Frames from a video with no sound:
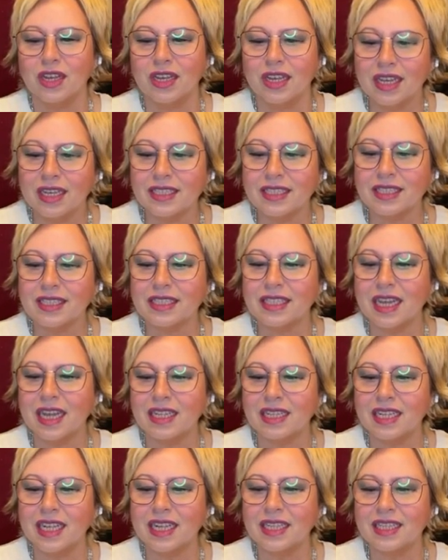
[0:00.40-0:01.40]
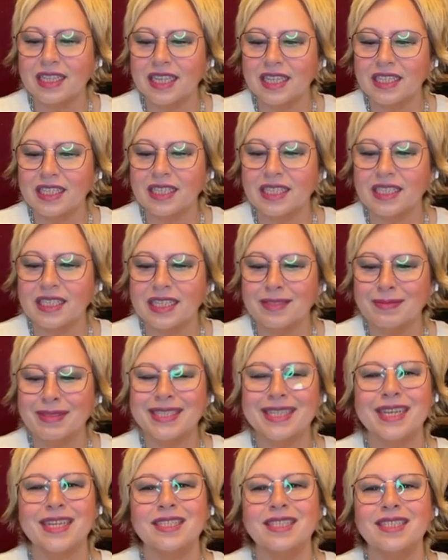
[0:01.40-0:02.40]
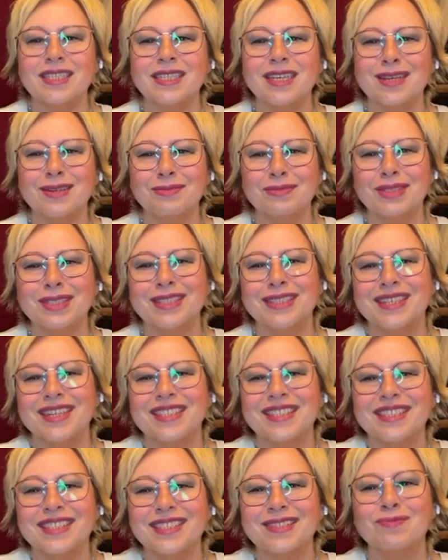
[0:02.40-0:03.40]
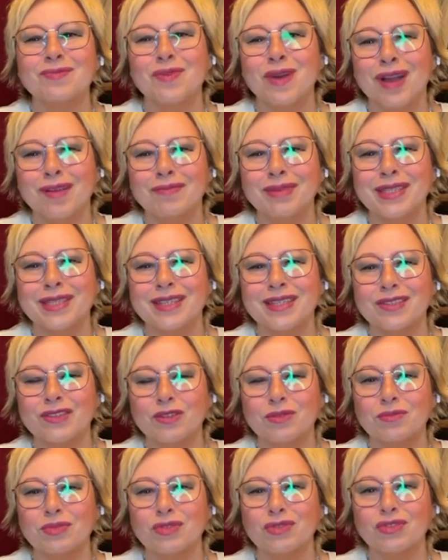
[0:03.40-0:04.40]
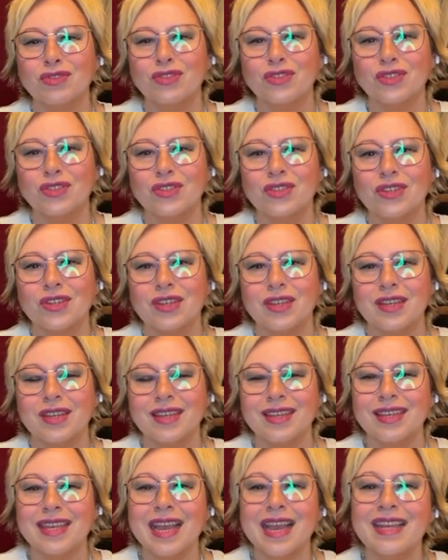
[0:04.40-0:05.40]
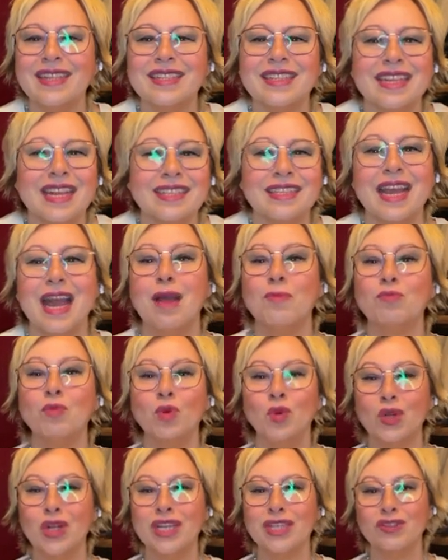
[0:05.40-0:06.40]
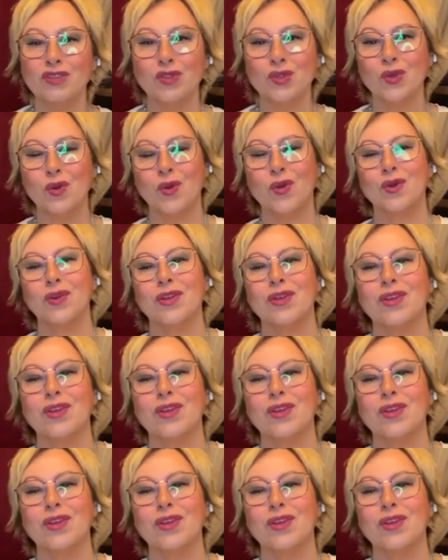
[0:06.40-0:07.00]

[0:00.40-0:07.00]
E, senden tek isteğim seks diyen biriyle siz muhabbet ediyor musunuz? Yani neden böyle diyor?